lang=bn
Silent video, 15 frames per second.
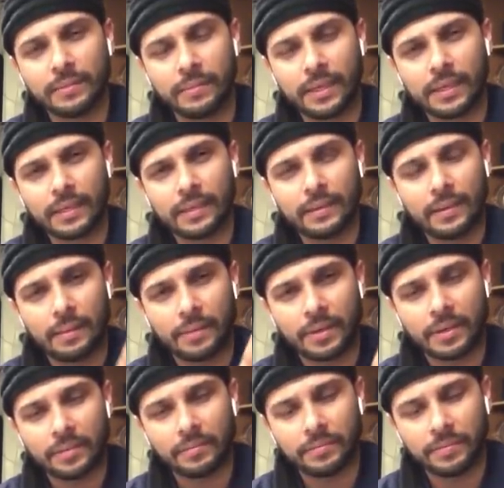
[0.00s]
মানে
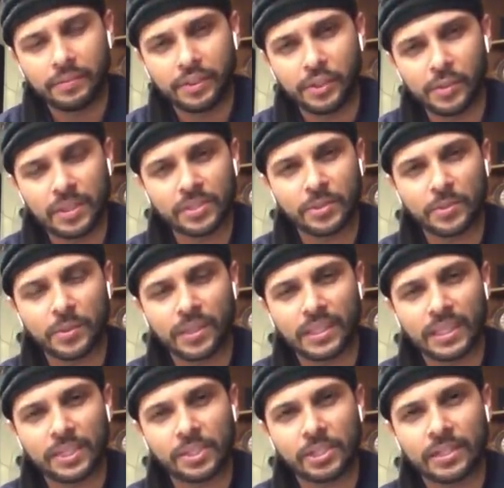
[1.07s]
আমার ভিডিও লেসগুলো
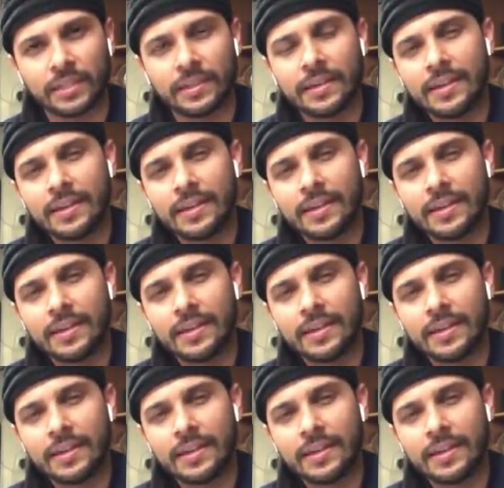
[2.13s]
দেখছে